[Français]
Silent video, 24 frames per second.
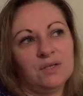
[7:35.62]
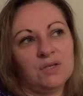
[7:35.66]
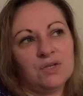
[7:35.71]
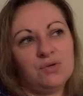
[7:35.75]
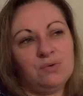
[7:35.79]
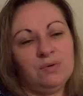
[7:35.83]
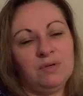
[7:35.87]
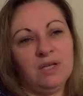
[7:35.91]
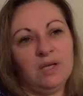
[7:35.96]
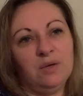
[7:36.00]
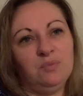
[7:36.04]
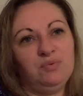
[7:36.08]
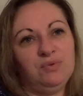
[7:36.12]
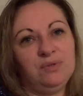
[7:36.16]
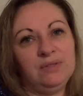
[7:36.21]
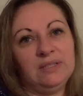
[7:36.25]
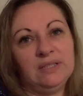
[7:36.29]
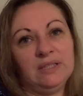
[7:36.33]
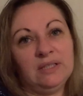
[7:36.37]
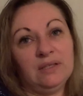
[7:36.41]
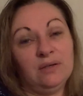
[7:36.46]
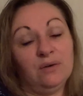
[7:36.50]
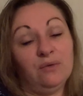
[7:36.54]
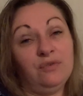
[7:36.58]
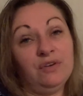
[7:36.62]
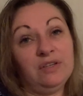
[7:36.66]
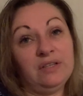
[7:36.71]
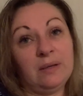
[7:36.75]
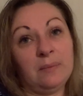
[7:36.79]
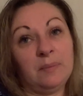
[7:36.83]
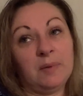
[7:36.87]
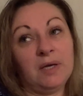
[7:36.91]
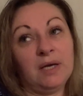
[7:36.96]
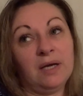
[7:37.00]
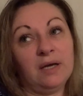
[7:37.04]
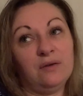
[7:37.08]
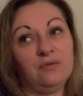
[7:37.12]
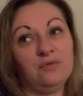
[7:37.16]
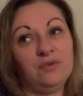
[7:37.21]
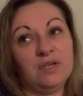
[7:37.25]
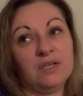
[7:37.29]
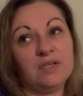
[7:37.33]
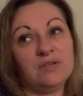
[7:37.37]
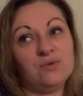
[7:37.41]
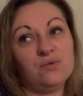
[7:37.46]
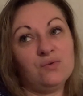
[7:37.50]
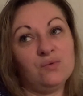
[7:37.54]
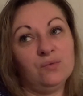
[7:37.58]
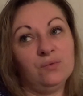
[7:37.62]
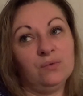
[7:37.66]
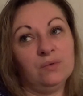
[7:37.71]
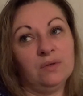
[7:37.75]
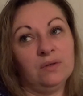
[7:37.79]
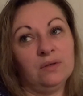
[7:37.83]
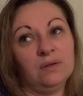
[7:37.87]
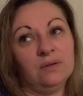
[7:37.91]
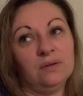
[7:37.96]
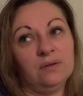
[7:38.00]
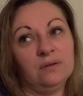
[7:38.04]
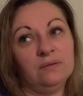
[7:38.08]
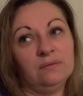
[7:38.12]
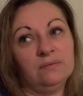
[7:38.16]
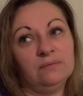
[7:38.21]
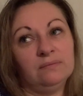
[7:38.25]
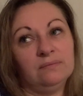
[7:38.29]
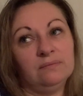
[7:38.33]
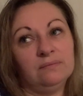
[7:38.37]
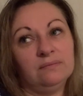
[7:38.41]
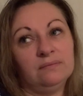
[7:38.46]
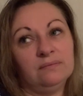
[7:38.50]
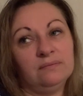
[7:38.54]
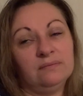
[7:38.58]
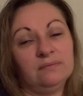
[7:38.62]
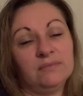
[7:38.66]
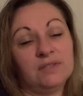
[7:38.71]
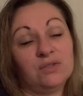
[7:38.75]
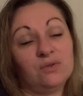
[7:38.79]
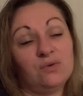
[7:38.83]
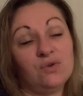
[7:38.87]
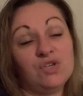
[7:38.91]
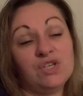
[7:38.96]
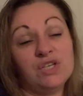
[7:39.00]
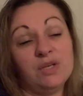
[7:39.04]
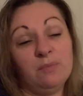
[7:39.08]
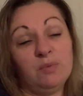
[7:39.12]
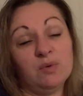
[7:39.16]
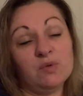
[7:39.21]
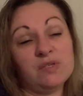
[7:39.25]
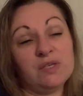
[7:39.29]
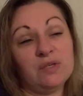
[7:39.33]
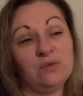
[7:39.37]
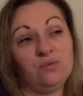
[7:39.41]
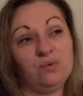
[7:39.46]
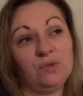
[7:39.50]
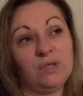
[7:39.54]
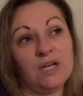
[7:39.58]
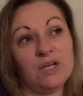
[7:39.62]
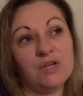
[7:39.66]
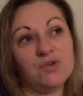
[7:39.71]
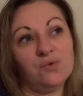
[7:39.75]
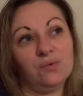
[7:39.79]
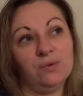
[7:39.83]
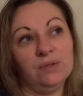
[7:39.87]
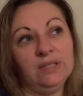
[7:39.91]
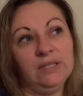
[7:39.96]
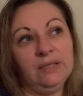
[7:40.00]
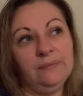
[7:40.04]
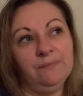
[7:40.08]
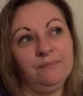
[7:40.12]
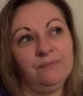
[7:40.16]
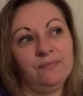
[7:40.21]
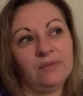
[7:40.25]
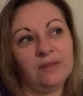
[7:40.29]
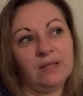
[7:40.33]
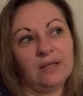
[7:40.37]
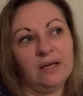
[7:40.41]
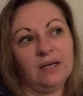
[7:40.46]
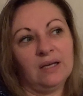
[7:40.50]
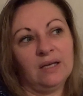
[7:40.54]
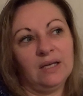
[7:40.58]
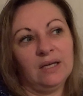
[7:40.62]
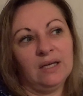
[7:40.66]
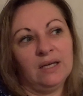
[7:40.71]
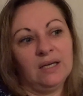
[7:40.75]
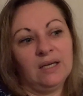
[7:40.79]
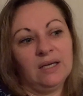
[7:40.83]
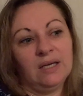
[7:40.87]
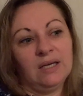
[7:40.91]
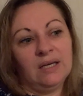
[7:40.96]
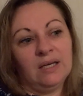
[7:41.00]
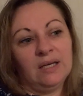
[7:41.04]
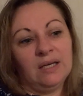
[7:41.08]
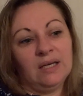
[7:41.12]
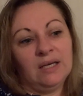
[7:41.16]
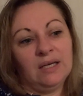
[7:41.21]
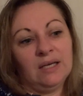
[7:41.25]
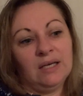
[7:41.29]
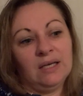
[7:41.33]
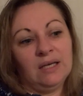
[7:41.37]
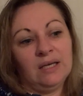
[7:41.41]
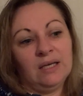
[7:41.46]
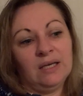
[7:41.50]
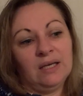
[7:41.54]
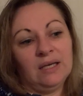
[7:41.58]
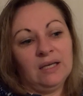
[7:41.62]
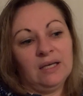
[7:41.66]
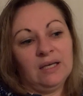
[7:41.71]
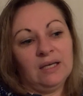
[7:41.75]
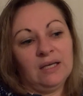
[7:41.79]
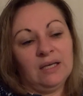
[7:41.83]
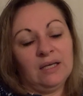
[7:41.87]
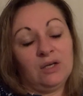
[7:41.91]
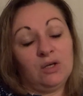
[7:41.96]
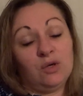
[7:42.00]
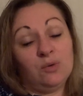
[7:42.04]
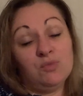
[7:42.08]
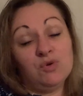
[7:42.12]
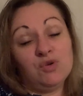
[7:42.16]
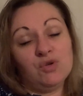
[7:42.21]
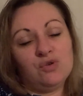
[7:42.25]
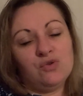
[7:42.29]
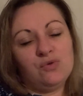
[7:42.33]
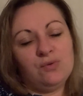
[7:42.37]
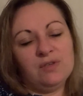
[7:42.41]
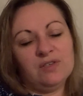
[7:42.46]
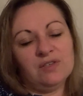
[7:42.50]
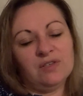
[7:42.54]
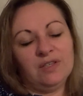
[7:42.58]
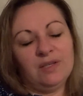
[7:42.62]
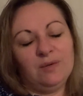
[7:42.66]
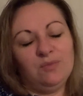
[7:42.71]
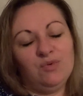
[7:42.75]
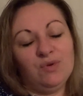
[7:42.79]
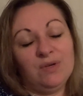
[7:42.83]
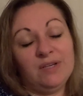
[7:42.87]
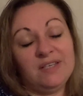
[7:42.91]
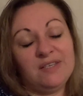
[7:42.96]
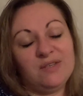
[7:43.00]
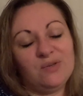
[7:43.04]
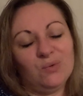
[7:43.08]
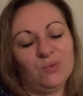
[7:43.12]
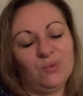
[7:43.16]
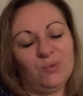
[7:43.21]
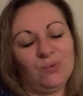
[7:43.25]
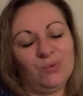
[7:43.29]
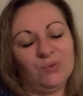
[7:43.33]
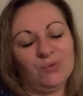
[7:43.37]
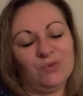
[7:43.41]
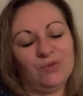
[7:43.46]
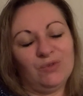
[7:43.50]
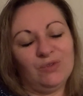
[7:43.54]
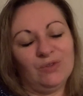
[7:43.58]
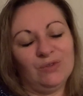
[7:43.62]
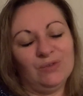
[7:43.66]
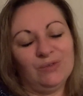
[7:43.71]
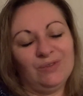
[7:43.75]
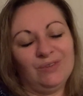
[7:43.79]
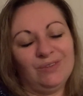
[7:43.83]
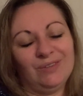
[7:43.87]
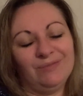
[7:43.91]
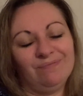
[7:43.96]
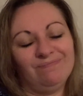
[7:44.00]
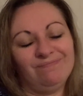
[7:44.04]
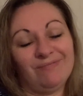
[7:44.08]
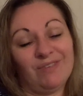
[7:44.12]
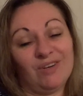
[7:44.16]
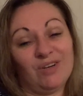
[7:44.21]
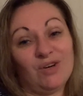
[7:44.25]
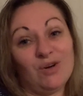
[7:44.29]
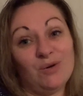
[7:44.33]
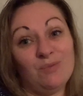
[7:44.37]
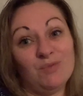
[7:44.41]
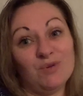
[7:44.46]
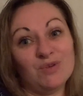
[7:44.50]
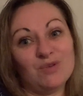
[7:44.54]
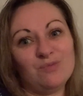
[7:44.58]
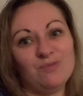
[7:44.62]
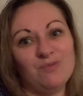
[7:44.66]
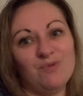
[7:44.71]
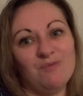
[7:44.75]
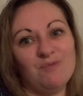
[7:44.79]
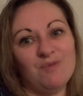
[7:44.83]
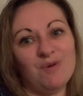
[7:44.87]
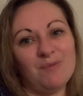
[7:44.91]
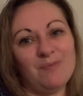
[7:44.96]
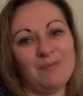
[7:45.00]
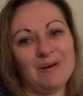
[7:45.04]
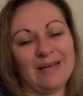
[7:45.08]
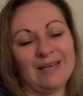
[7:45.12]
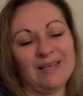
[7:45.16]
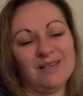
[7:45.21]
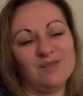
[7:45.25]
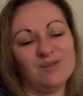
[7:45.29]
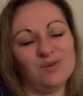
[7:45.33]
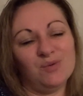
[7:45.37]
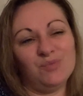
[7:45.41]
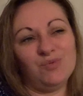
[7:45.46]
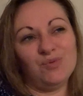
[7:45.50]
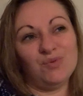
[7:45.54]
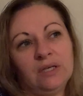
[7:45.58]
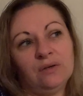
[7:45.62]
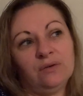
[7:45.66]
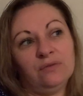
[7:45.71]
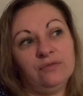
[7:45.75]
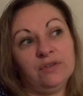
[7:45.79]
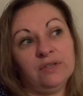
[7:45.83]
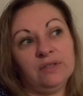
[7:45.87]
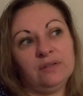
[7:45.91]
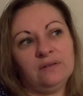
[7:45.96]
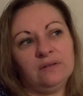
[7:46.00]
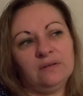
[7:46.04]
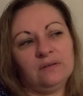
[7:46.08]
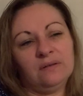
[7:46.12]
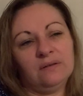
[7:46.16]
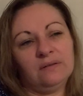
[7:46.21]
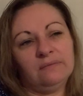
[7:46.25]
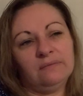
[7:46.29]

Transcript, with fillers: suis épuisée et en fait après réflexion, euh, ce que j'y ai pensé toute la journée. C'est du Comme je suis en ébullition constante. comme en ce moment par exemple, en fait euh,